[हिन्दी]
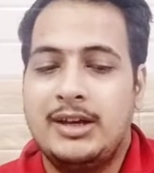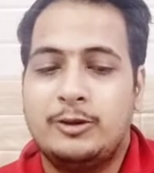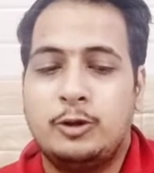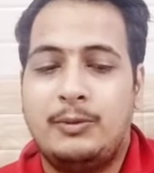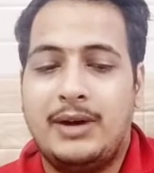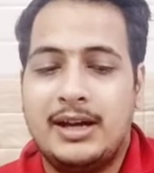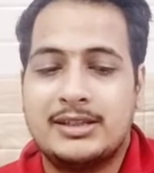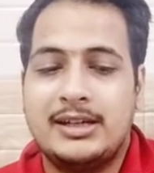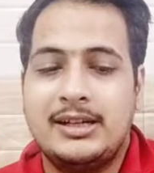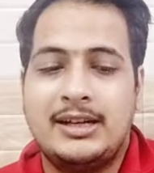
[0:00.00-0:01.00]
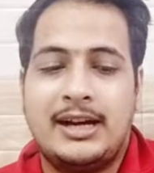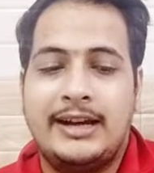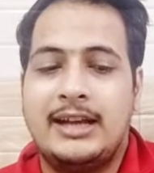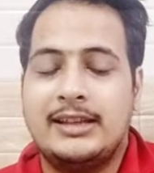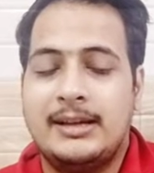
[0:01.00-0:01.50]
तोबा हसन
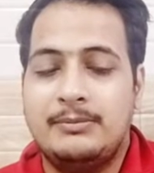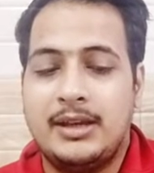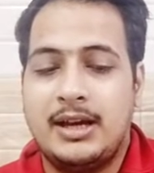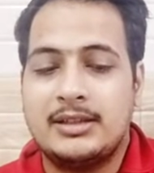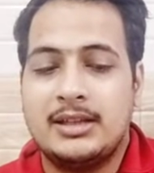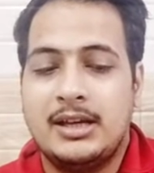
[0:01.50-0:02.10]
कायनात इम्तियाज़